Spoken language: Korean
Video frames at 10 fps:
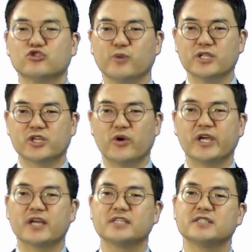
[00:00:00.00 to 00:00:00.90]
두 번째
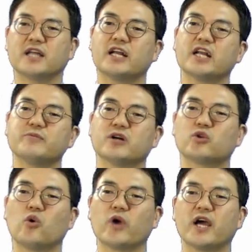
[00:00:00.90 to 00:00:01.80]
회개는
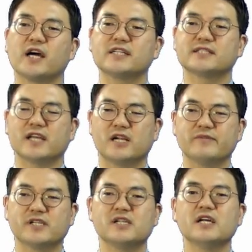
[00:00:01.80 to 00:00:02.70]
하나님과 동행하는
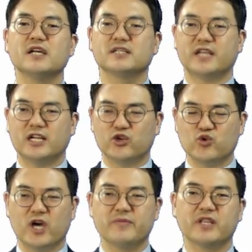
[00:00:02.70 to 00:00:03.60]
삶을
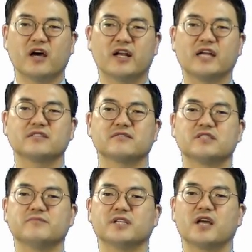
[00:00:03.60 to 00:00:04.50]
살기 위함이다라는
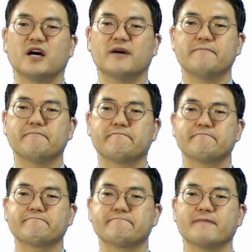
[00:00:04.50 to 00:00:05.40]
것입니다.
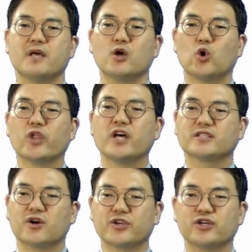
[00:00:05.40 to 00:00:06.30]
곧
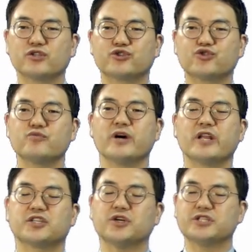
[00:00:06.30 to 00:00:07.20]
성령
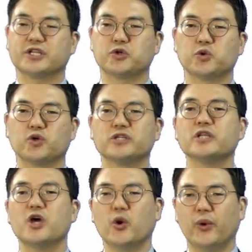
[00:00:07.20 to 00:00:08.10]
충만의 전제
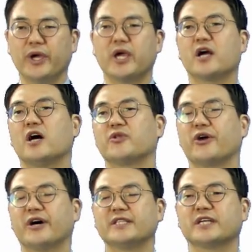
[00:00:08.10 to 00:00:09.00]
조건은 회개가
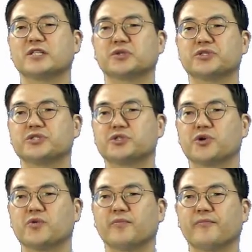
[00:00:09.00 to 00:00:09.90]
되어야 한다는
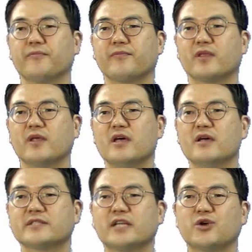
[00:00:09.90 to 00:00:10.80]
것이죠.
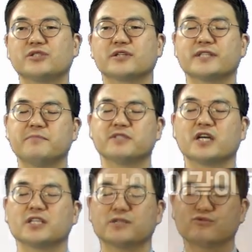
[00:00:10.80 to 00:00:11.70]
사도행전 3장